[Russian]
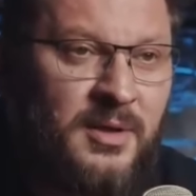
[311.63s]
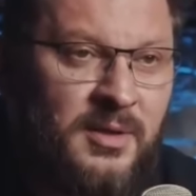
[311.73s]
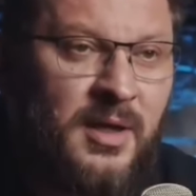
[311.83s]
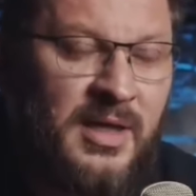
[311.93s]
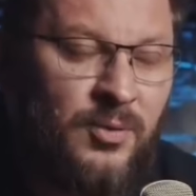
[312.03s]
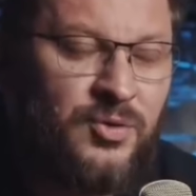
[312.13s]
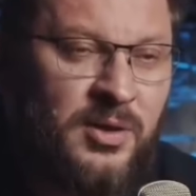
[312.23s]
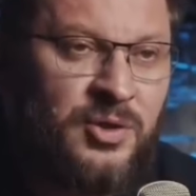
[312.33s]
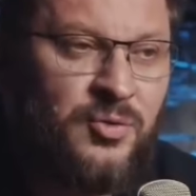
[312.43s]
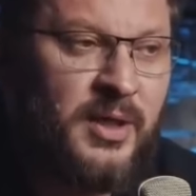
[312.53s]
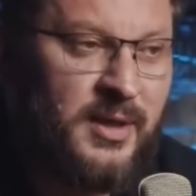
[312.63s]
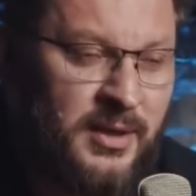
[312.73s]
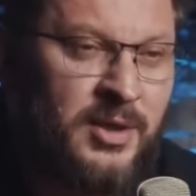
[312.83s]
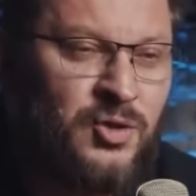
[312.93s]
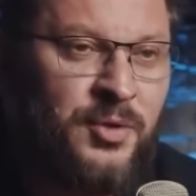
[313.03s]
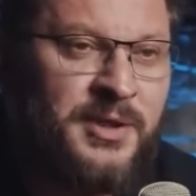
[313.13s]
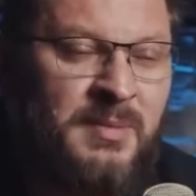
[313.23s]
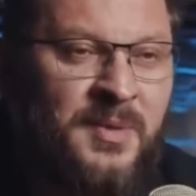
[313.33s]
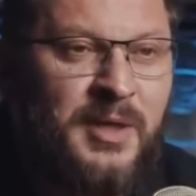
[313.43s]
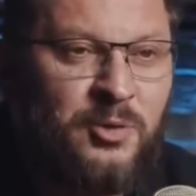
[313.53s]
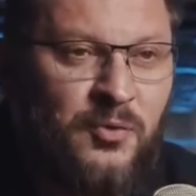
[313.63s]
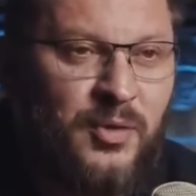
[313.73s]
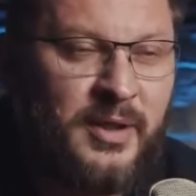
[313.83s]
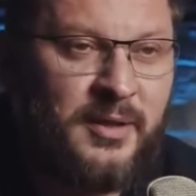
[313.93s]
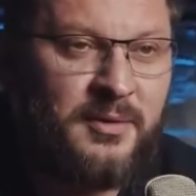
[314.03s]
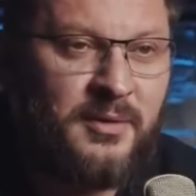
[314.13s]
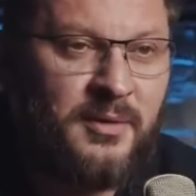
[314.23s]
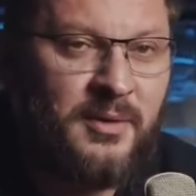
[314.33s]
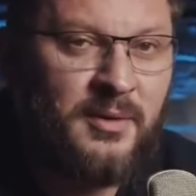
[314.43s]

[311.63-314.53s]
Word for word: Да, я очень хочу котлет. Хорошо, я тебе приготовлю котлеты.